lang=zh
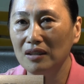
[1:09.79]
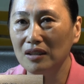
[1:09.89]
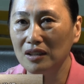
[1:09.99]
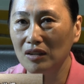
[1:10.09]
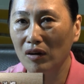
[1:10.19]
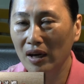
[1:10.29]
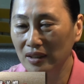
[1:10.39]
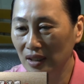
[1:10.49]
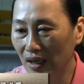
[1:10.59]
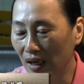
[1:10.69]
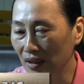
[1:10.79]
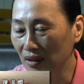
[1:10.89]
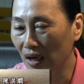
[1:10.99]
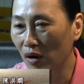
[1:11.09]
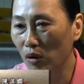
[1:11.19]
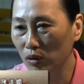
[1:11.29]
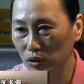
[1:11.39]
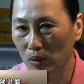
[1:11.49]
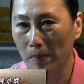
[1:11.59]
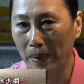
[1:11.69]
就是拢爱遮的人，逐个互
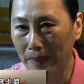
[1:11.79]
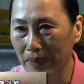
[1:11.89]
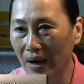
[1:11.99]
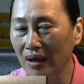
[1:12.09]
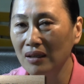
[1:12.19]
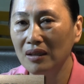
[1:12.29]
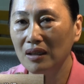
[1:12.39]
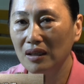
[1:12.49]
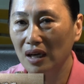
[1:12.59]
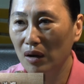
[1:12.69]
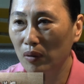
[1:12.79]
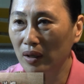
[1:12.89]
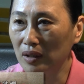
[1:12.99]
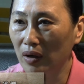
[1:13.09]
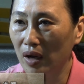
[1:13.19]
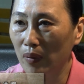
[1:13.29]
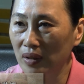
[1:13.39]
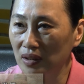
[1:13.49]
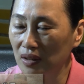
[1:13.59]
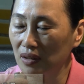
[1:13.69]
相帮忙，较有法度来
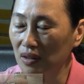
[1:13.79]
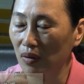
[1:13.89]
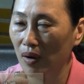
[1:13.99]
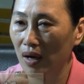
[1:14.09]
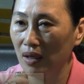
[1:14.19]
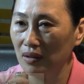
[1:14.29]
完成一寡